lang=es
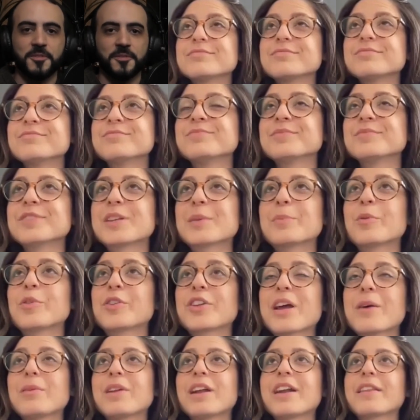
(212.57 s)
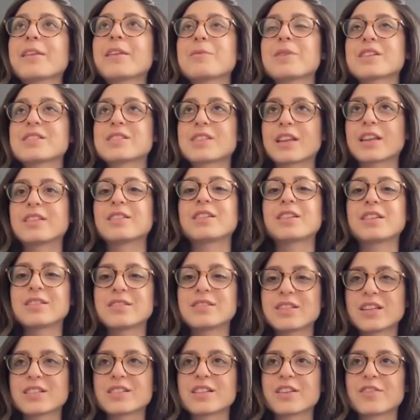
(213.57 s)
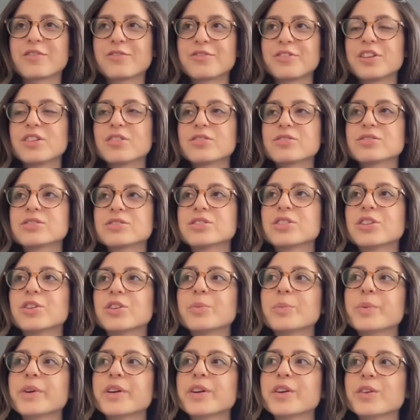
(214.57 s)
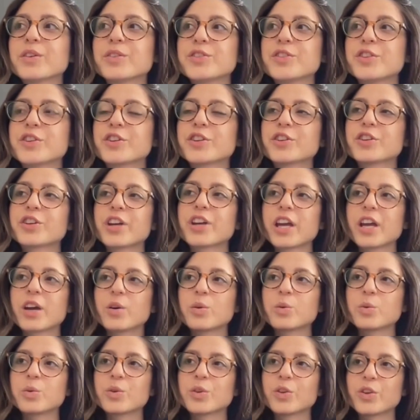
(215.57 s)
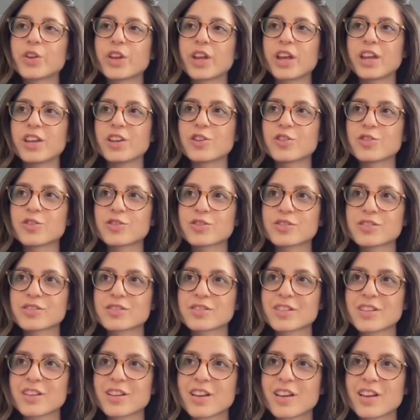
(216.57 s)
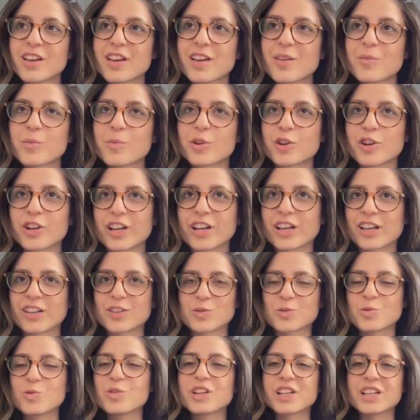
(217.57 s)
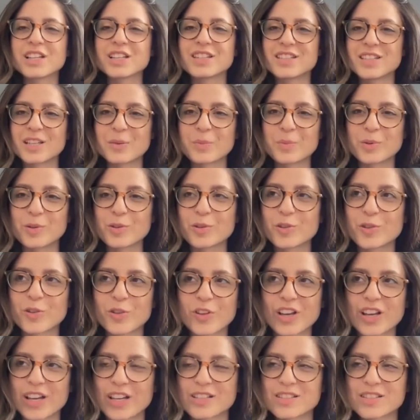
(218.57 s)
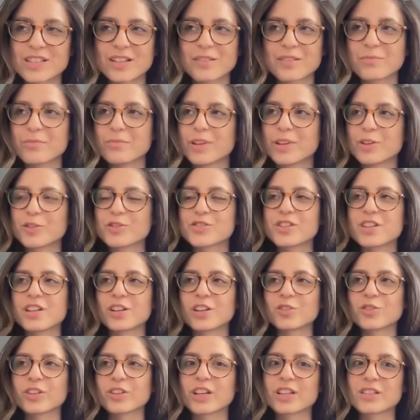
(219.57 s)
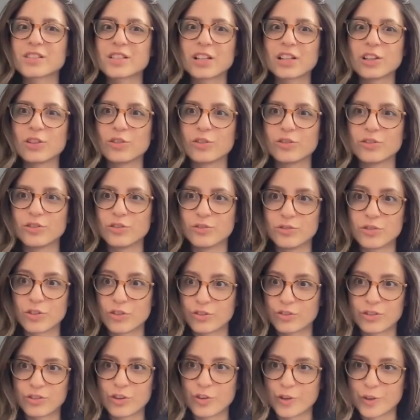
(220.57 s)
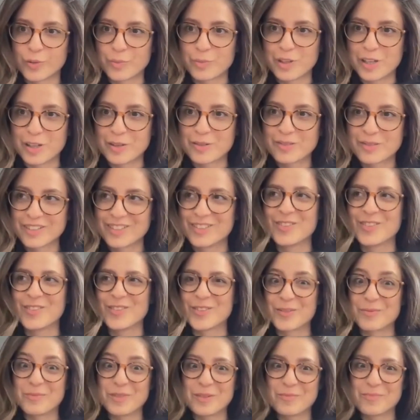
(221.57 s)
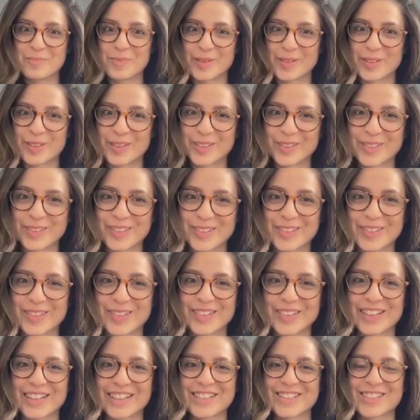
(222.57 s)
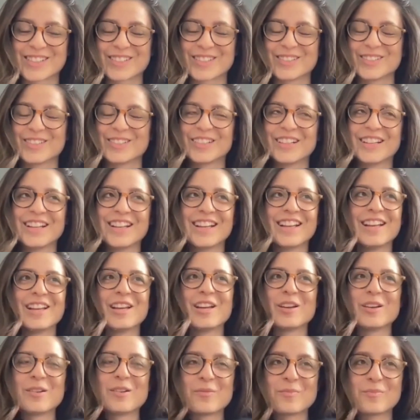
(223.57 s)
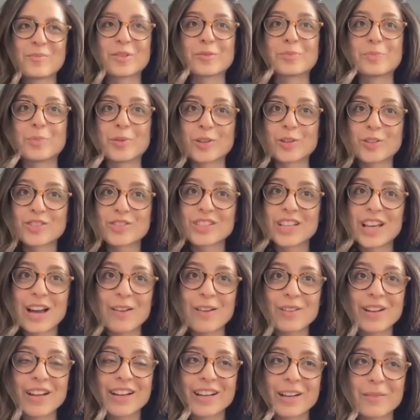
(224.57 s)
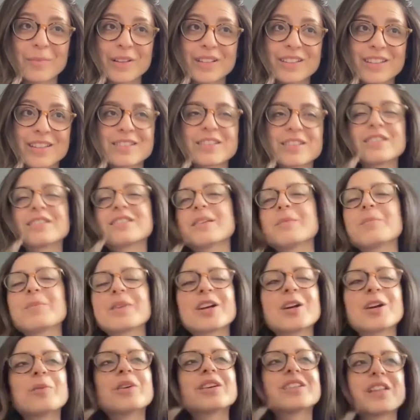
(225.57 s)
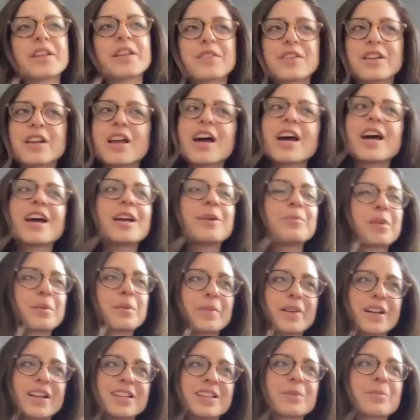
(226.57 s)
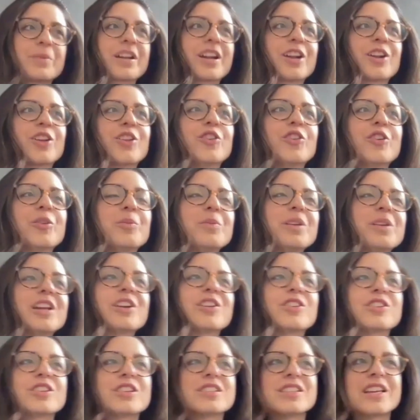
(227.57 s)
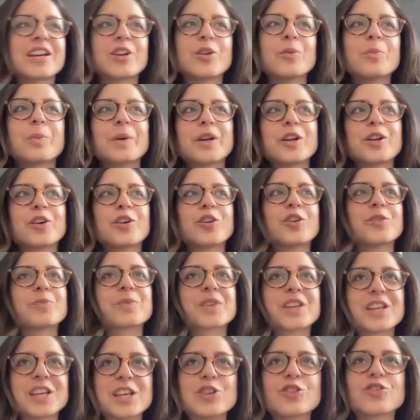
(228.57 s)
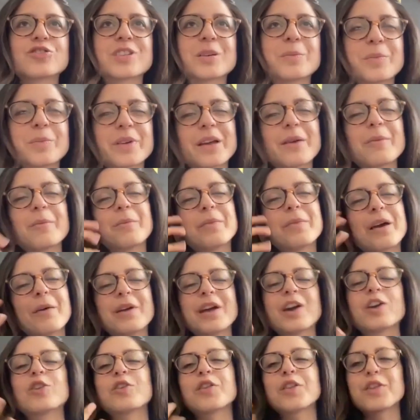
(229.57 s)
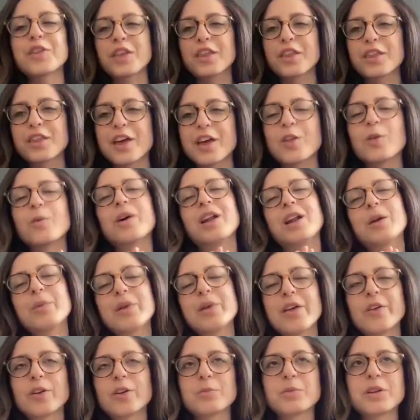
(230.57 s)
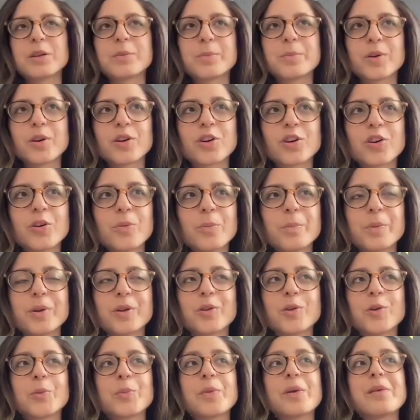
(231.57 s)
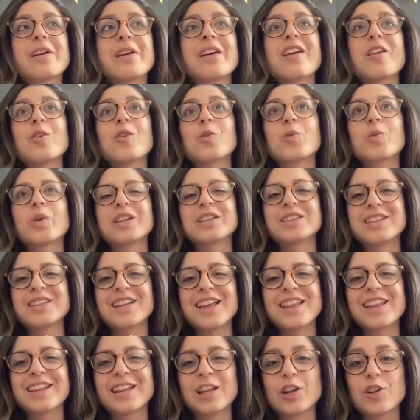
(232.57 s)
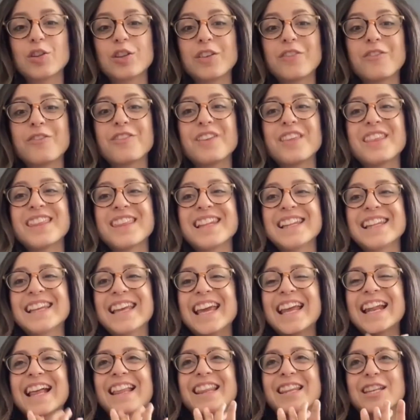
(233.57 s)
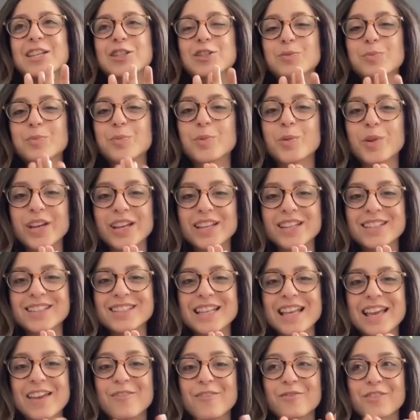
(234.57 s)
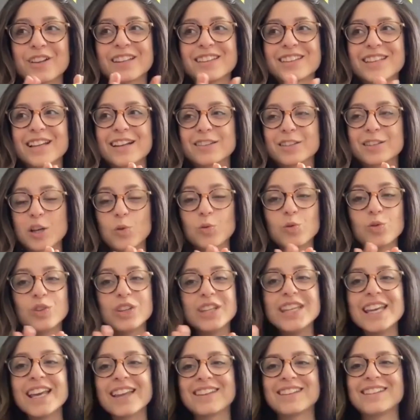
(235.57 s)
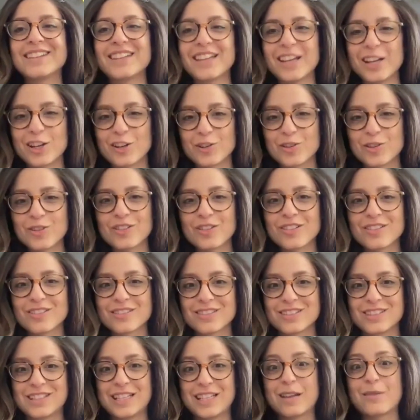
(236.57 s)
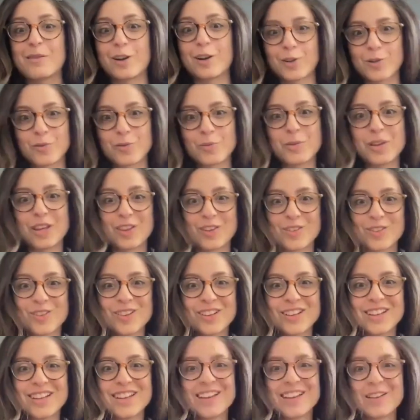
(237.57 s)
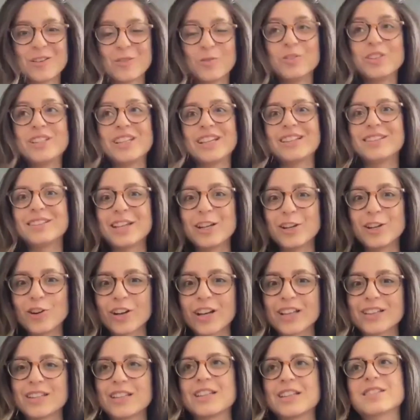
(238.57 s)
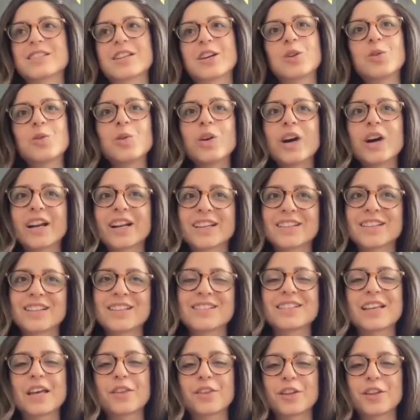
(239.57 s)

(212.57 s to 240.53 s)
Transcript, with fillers: Mm, te podría hablar de bastantes desafíos, ¿no? Pero yo creo que uno de ellos bueno, e-, es un cliché, pero no deja de ser menos cierto, que es el no, dormir o dormir poco, ¿no? Que eso, pues poco se habla realmente, siempre como que te dicen, ay, prepárate para no dormir, lo que sea, ¿no? Pero, y yo siempre me había concienciado, vale, voy a dormir poco, pero no me había dado cuenta de lo difícil que era después enfrentarte a un día entero sin haber dormido un día entero que tienes que jugar, que tienes que